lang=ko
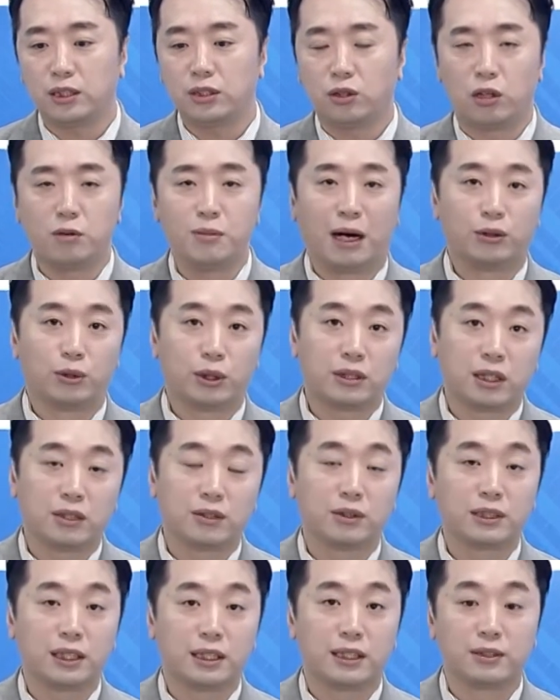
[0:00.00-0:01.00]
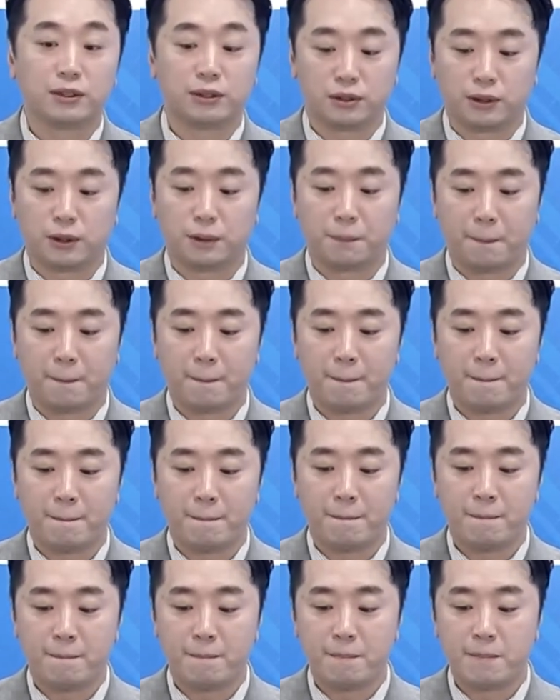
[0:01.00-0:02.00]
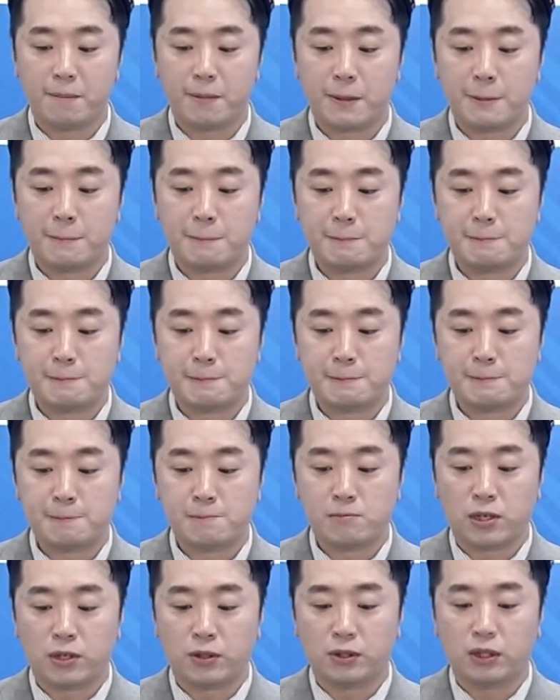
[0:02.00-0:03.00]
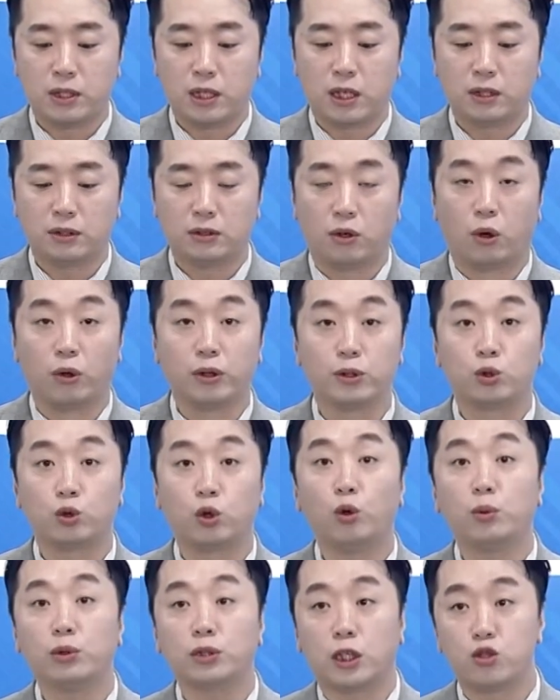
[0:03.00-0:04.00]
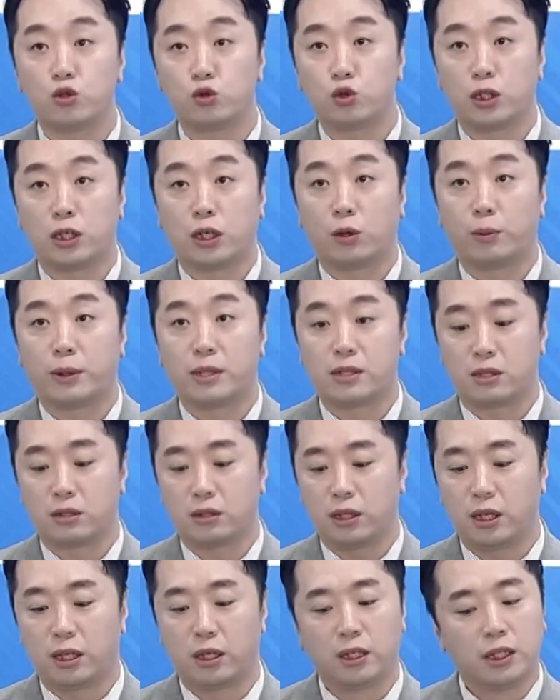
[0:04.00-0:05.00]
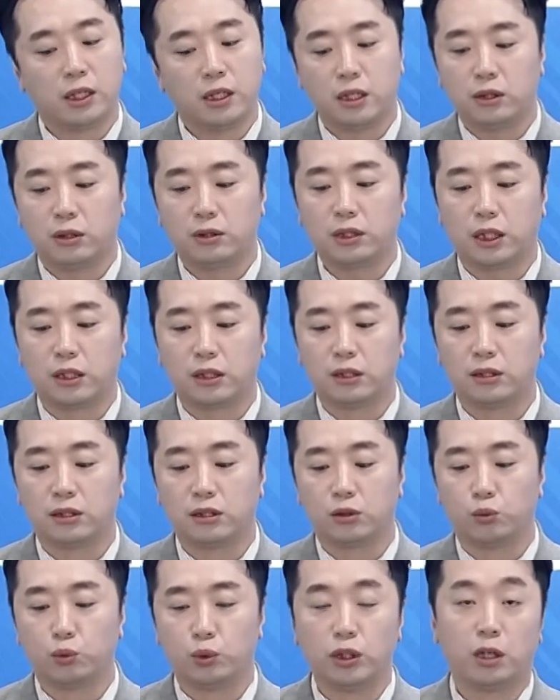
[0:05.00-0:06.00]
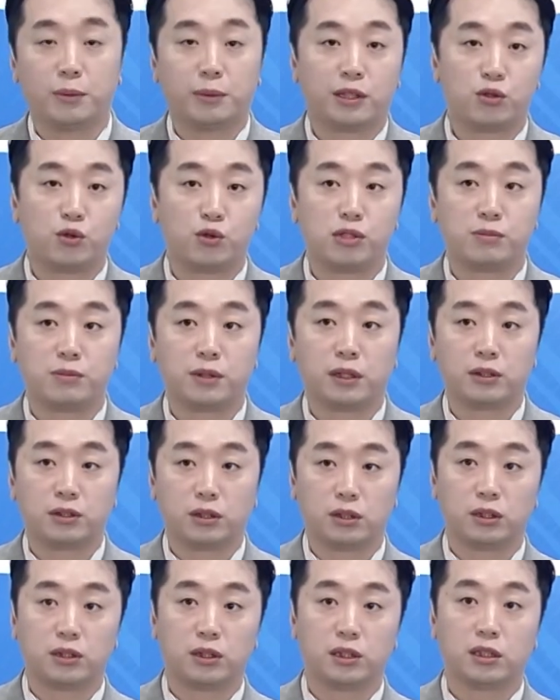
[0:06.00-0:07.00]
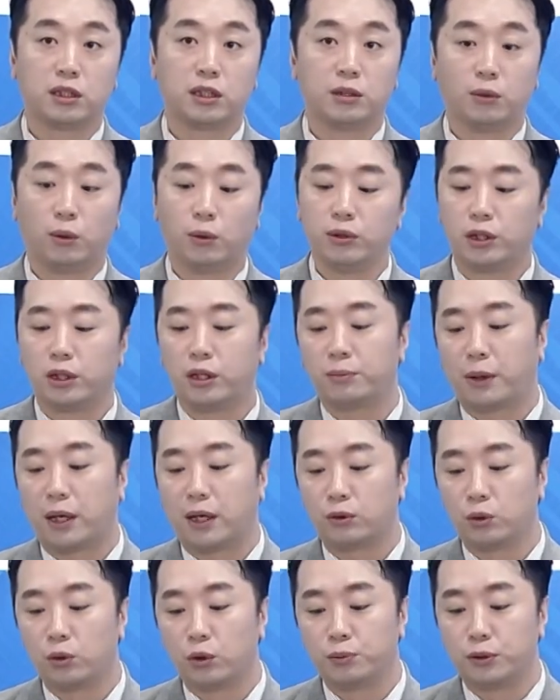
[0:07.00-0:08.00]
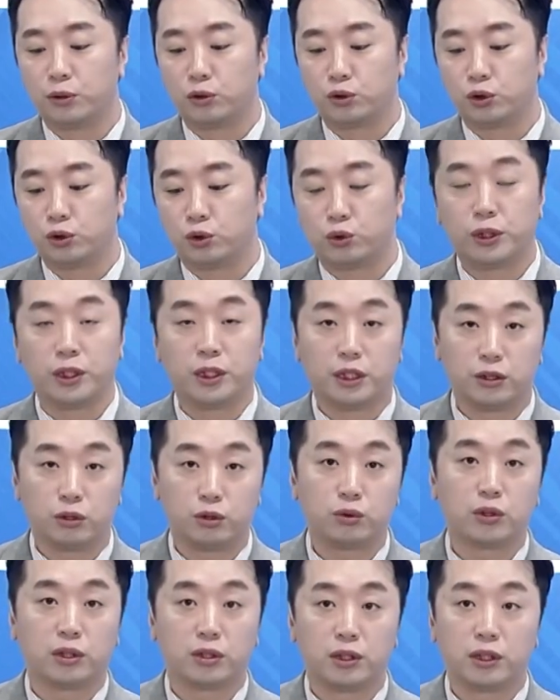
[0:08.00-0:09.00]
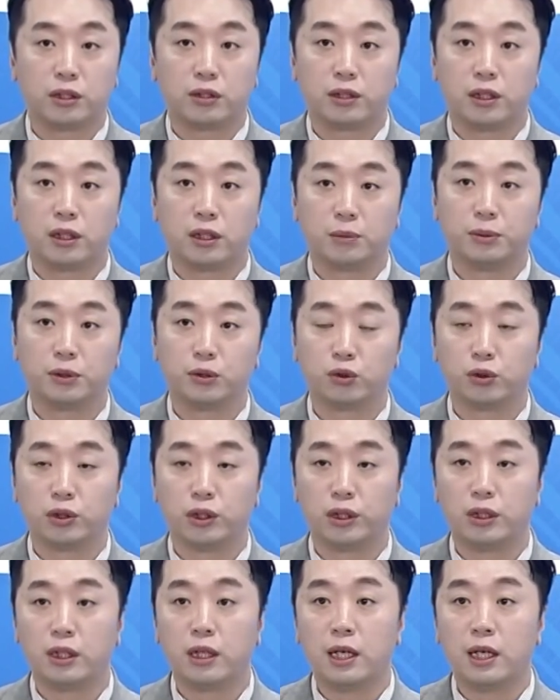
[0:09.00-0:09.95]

지 얼마 안 됐다는 거잖아요. 그죠? 네. 그러니까 거의 초보자 수준이라고 봤을 때 이런 자리는 지금 위험할 수 있습니다. 그래서 저는 지금 오늘 바로 비중을 줄이기를 추천드릴 거예요. 비중을